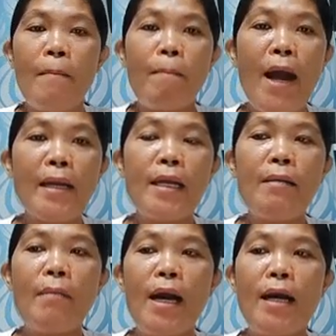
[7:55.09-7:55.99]
Para
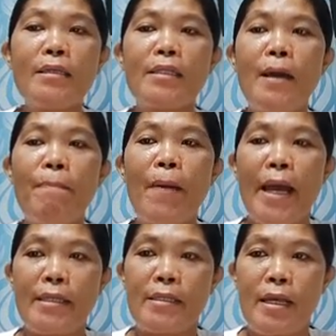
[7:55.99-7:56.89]
naman sa
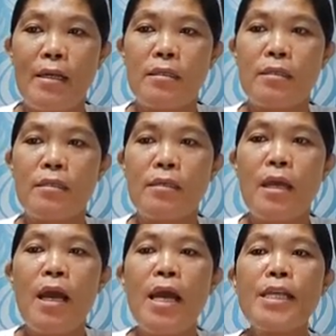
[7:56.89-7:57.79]
Pisces,
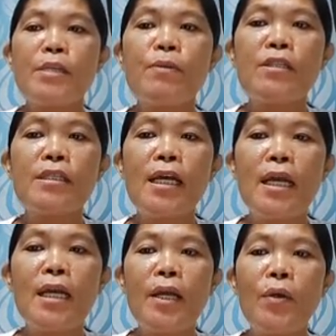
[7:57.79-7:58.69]
ismat
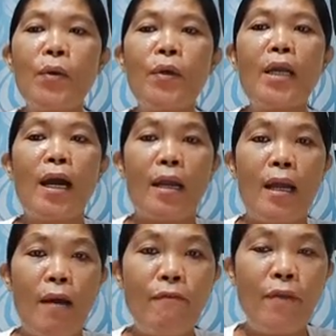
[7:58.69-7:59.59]
sili ngayon ang
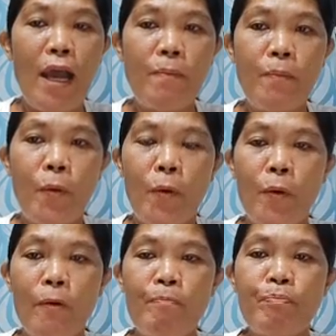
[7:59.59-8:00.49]
love life mo.